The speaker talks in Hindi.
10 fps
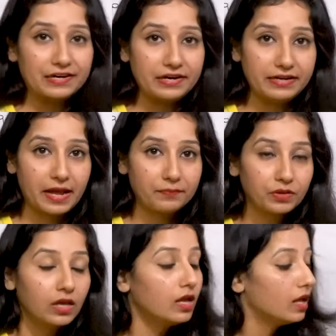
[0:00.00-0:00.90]
कर लिया
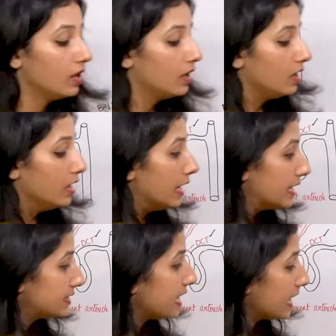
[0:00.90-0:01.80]

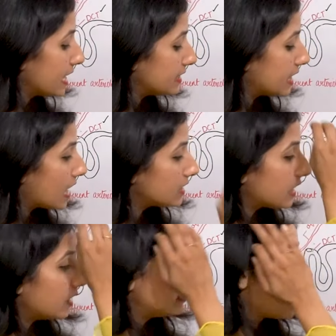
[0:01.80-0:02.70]
इसी के साथ
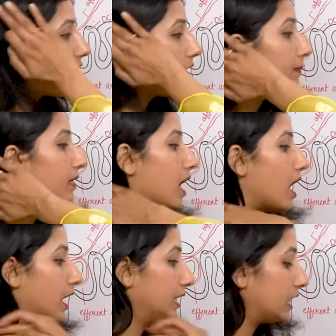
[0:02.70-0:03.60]
साथ यहाँ पर
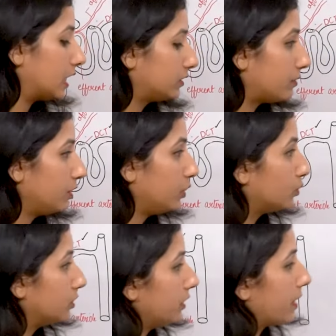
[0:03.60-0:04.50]
कहानी खत्म नहीं
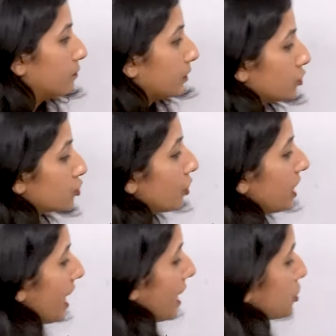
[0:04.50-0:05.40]
होती है जो
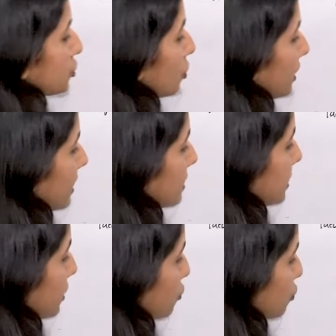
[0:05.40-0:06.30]
ये
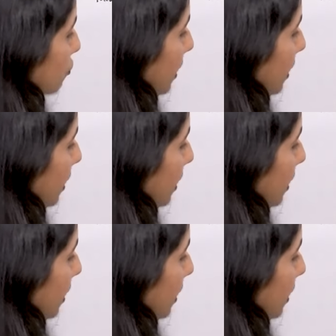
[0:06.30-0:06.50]
एंजियोटेंसिन टू